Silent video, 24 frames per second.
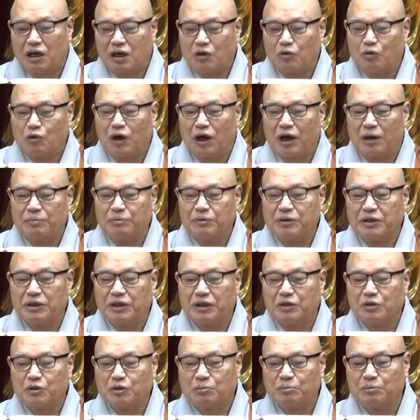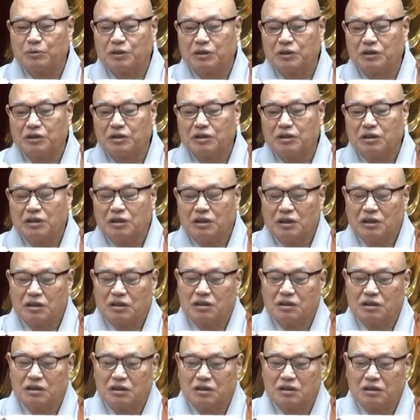그 환경에도 뭐
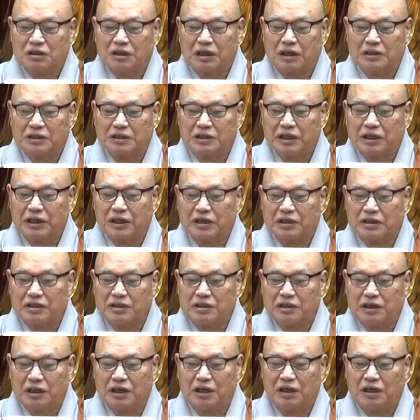어, 극락세계를